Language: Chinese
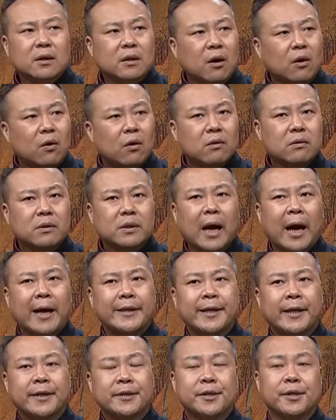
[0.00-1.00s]
到
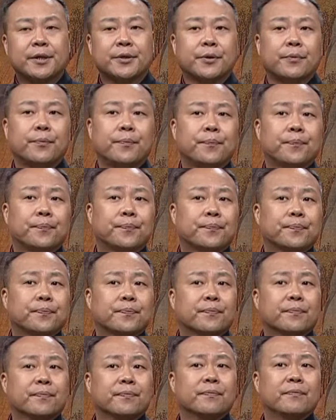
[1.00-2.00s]
坦然接受。
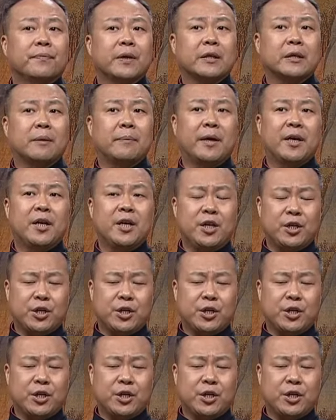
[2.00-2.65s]
为什么？